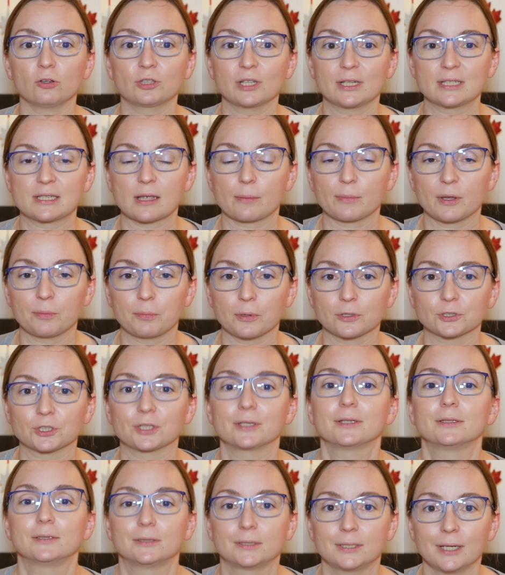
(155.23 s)
o tej samej
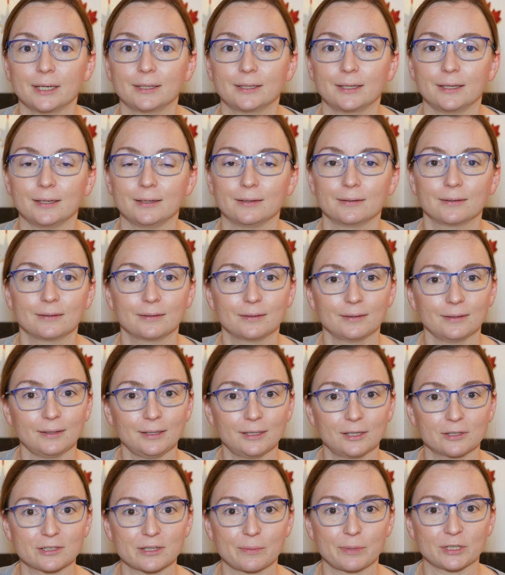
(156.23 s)
porze. Dzięki
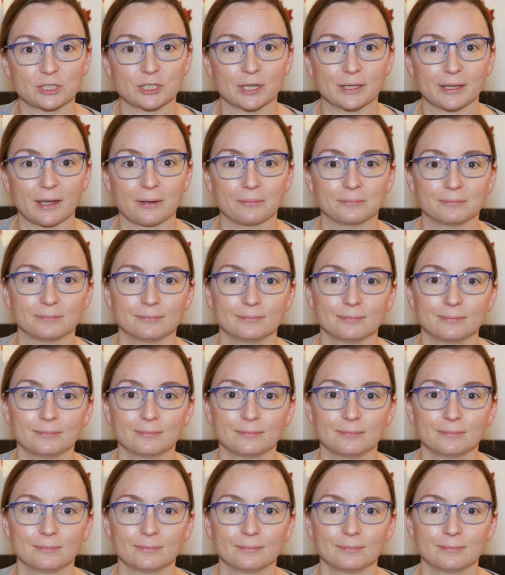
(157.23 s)
i do zobaczenia.